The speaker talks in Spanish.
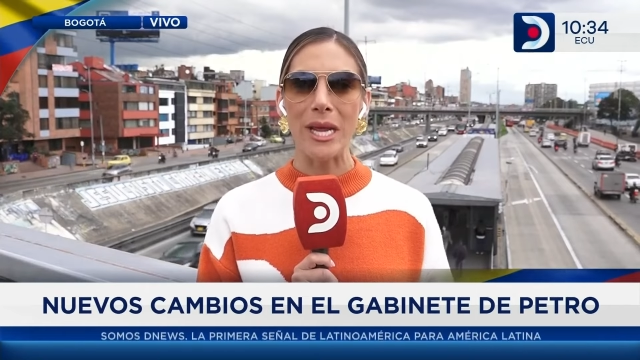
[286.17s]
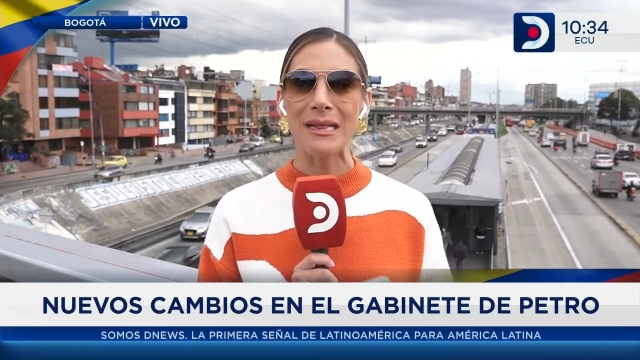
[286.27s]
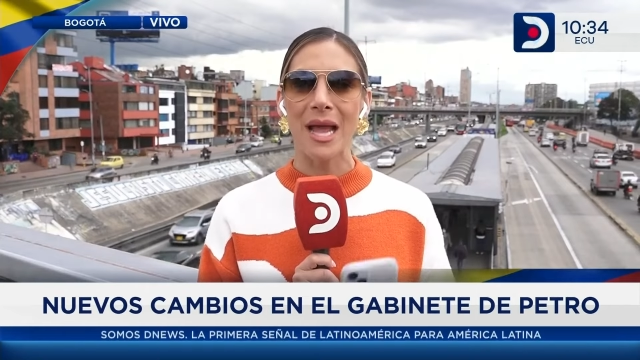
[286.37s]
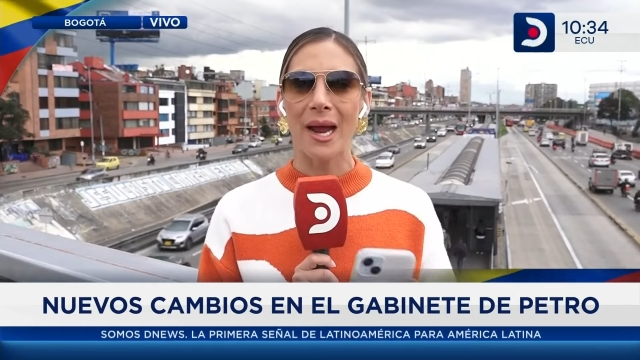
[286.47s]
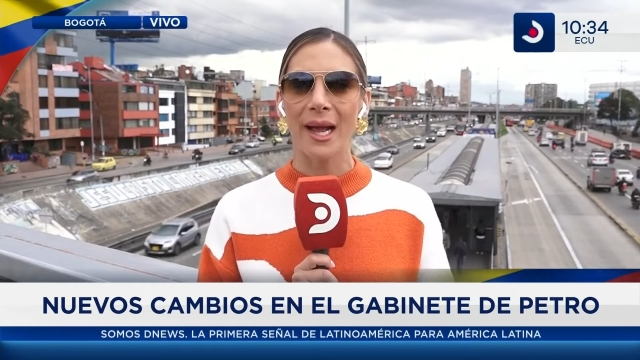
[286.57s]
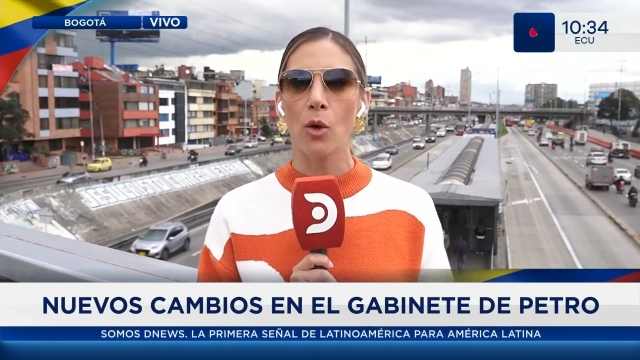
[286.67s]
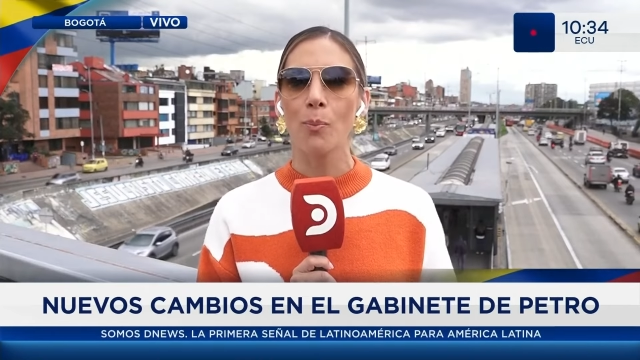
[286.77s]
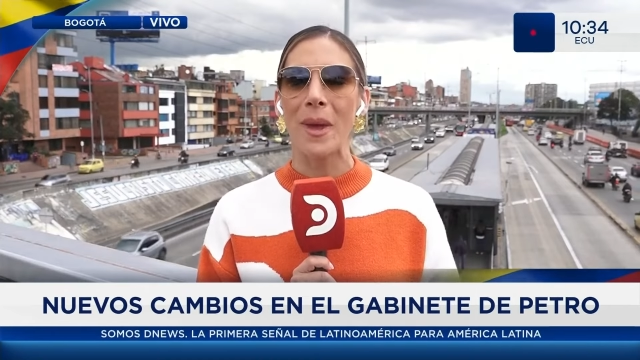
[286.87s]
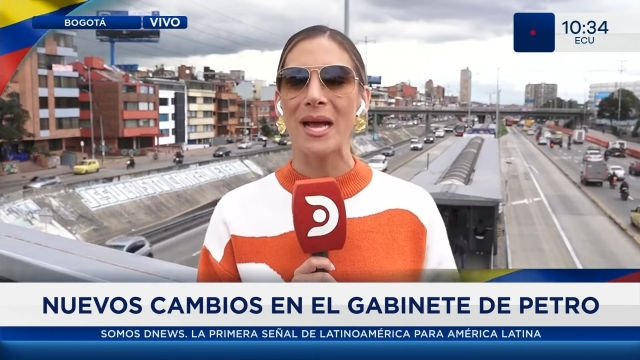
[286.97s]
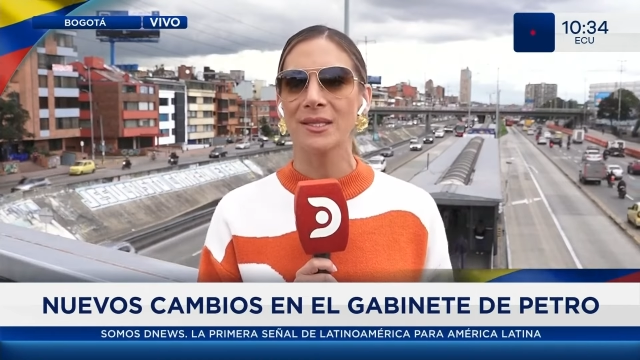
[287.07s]
Y te agrego un
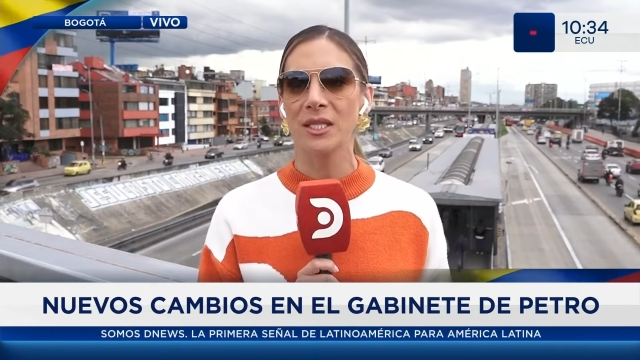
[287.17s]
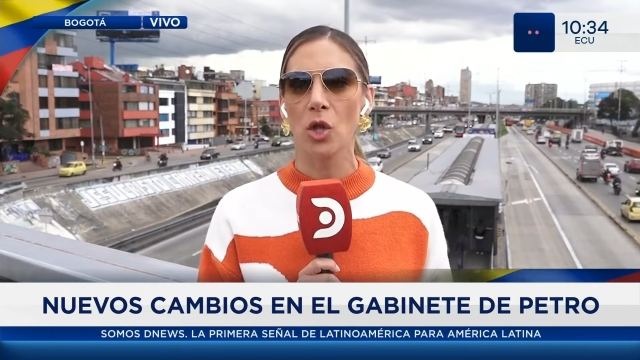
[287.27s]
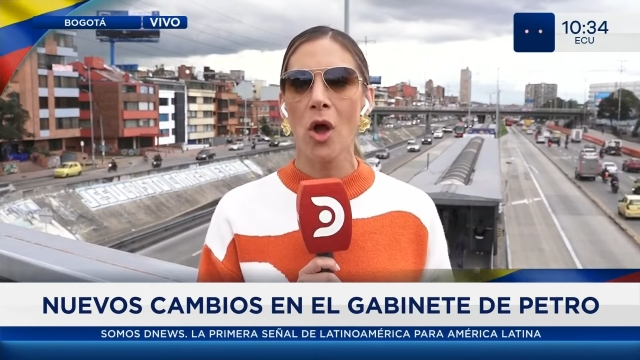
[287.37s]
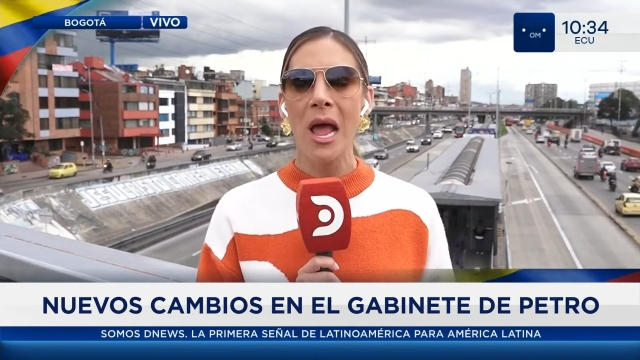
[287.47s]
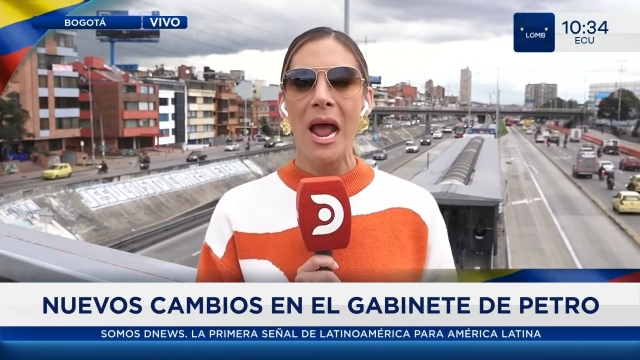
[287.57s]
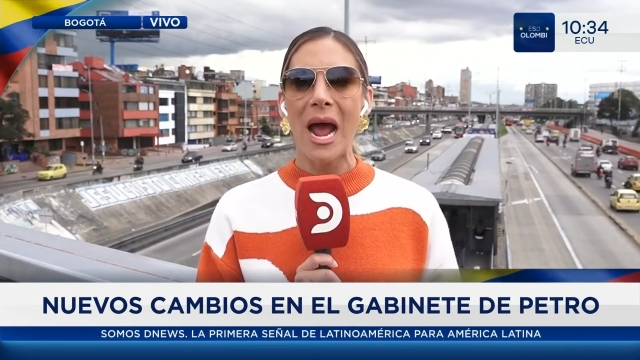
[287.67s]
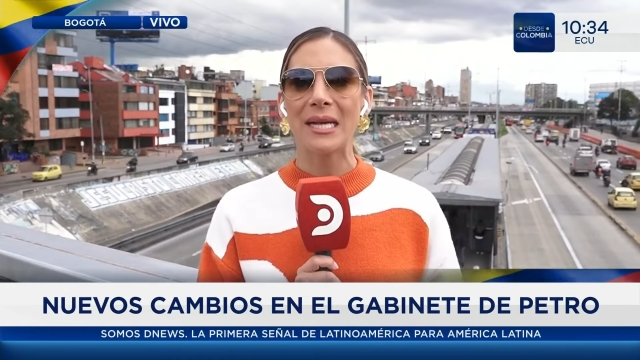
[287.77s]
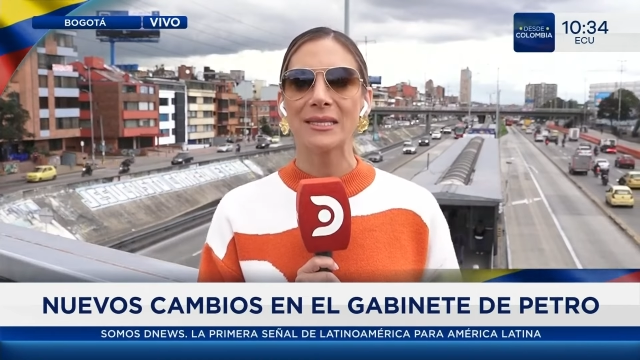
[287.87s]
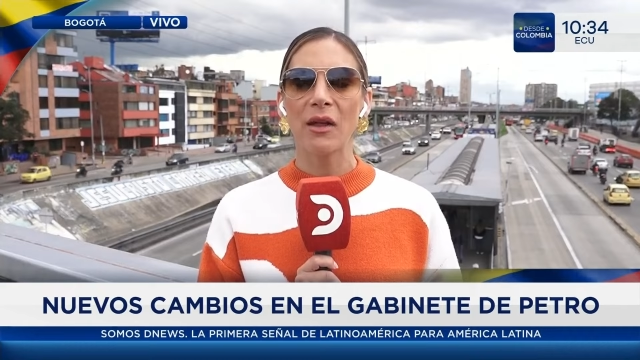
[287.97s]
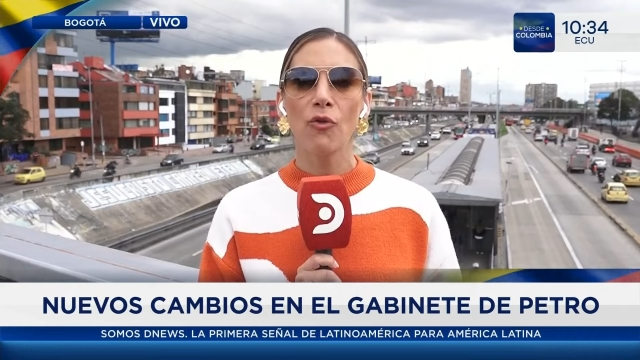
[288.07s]
pedacito a
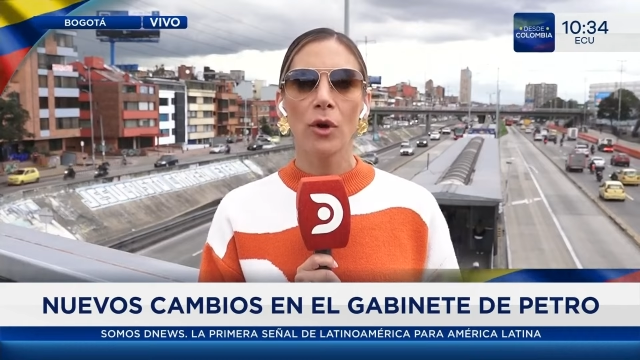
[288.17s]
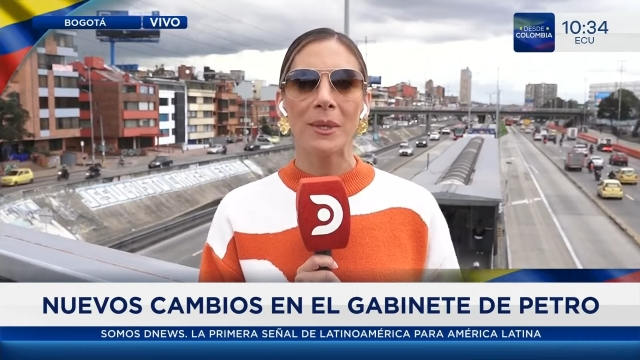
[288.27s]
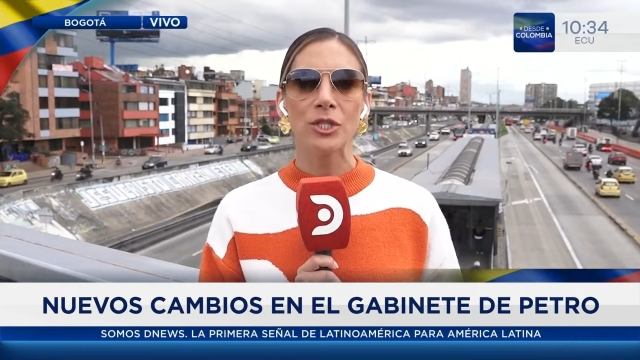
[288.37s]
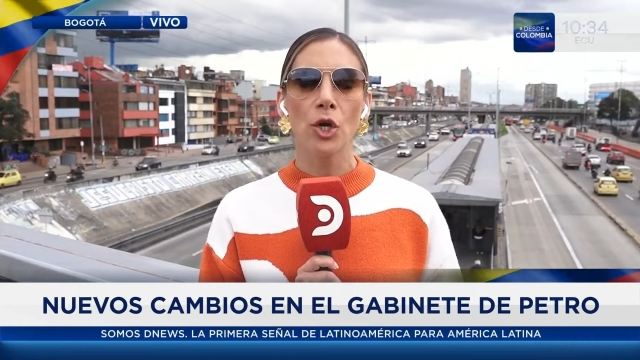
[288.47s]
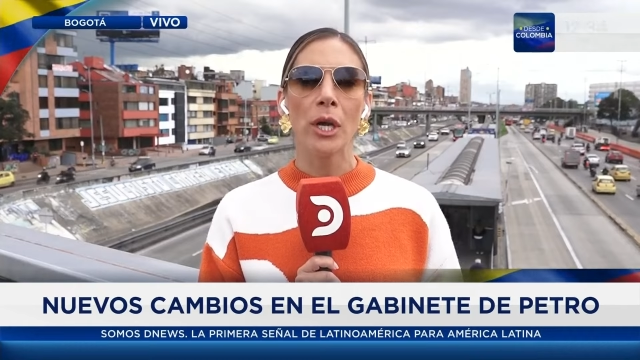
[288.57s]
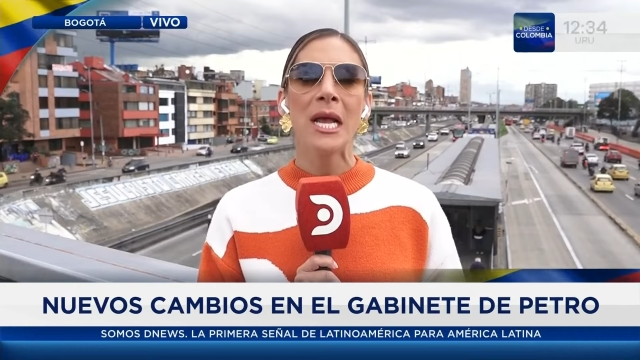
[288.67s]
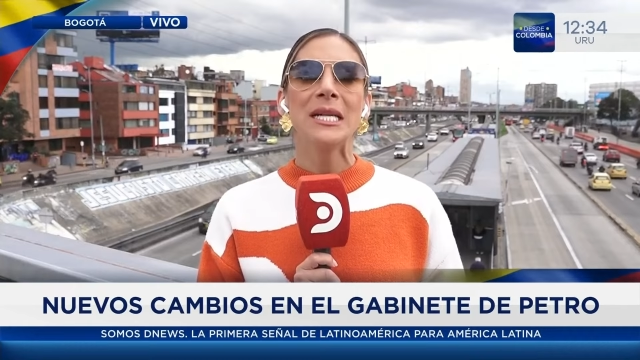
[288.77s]
esta información.